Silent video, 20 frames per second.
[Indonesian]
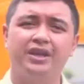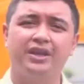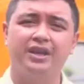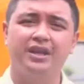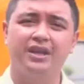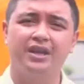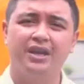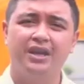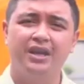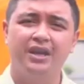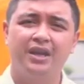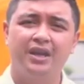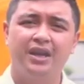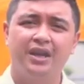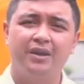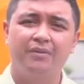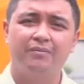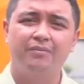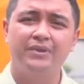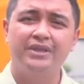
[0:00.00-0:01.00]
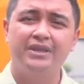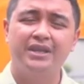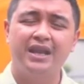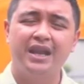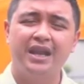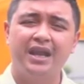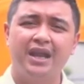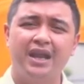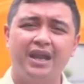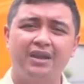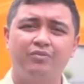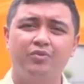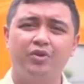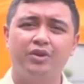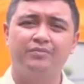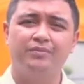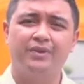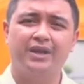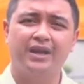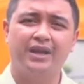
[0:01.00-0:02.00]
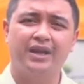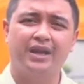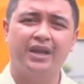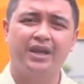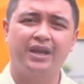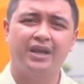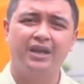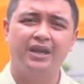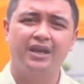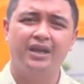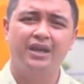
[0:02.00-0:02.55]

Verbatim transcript: yang menyenangkan buat mereka.